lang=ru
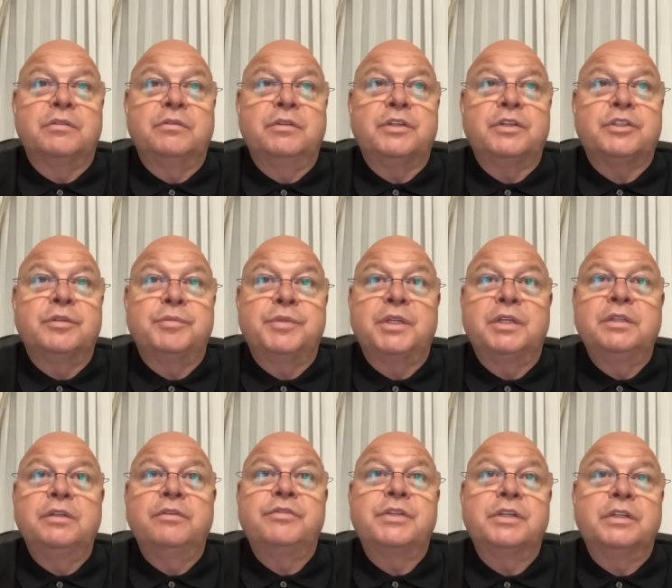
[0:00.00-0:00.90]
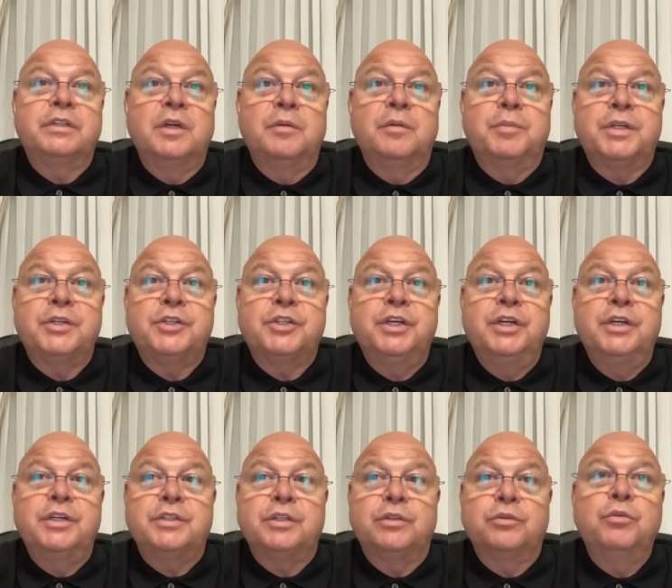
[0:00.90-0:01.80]
два ошибся, и навсегда
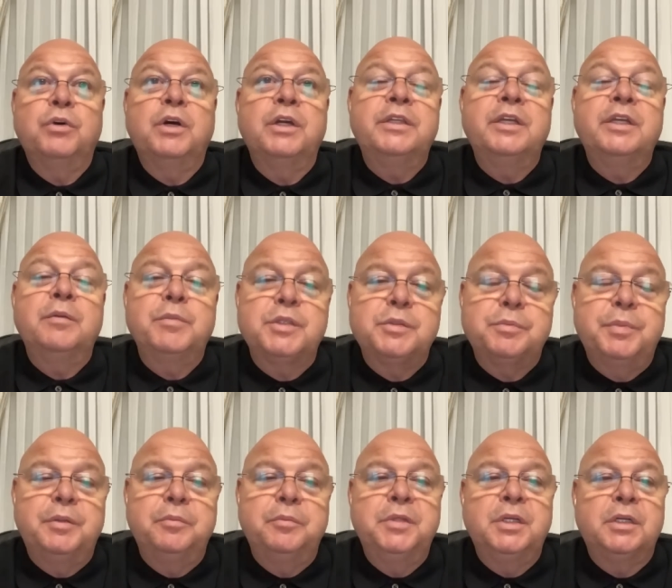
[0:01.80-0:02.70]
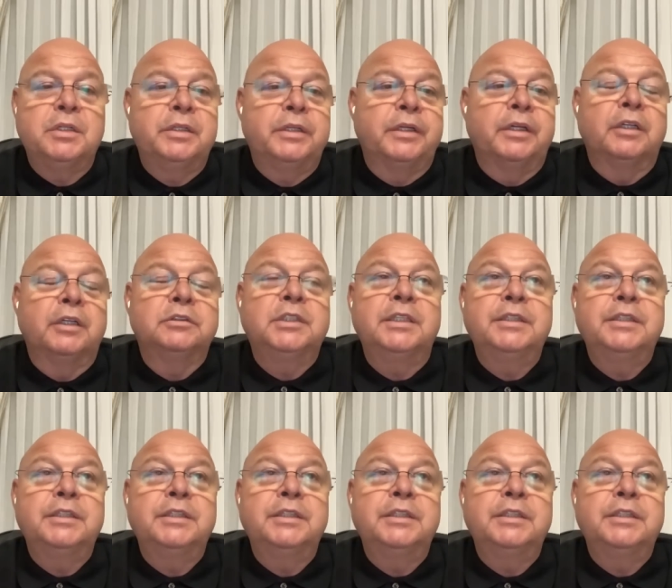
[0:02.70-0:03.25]
прощаешься, ну хотя бы с премьер-лигой.